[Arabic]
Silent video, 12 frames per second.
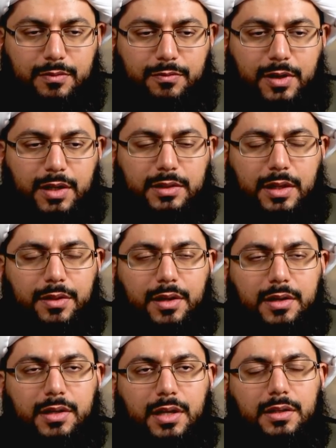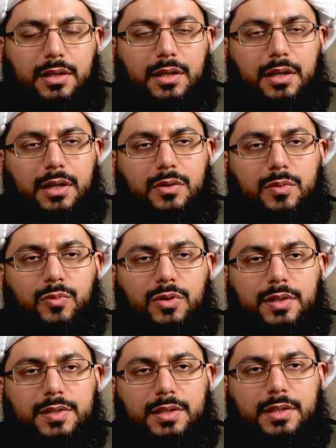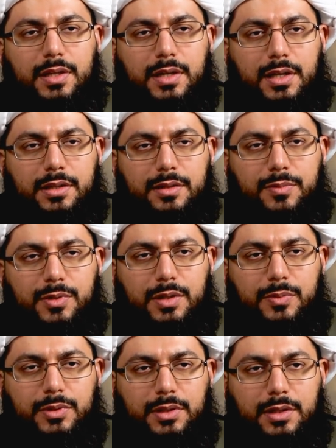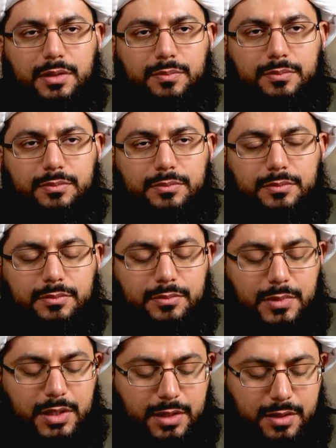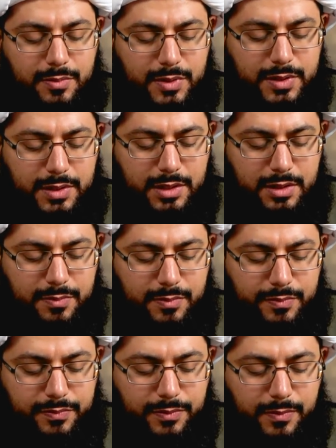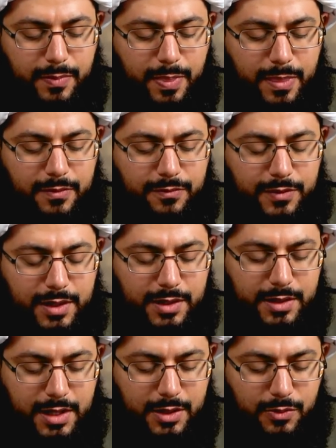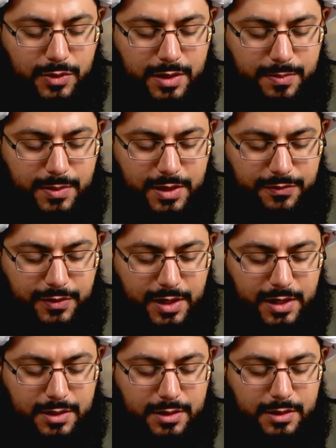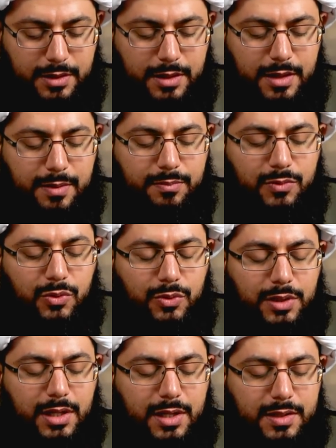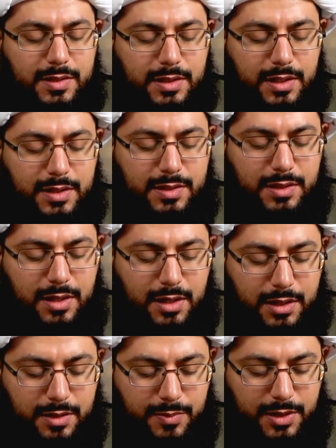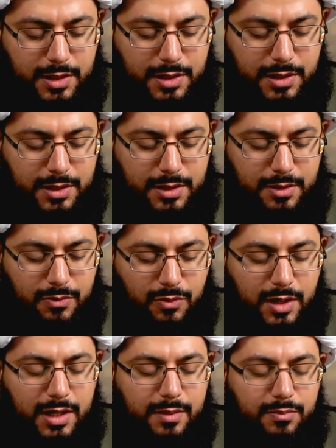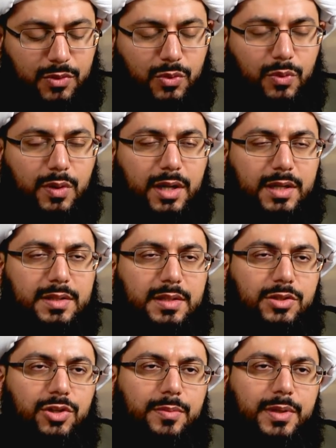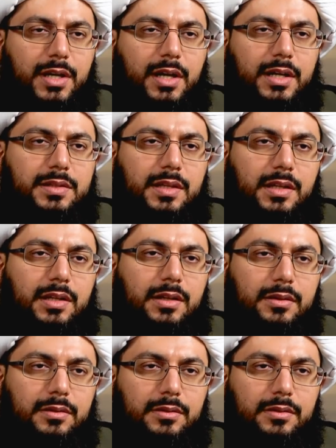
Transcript: فقد أظهرنا أننا غير مخلصين لعلي بن أبي طالب عليهما السلام فإن نحن لم نفعل لم نناصح صاحبنا ولم نواسي جماعتنا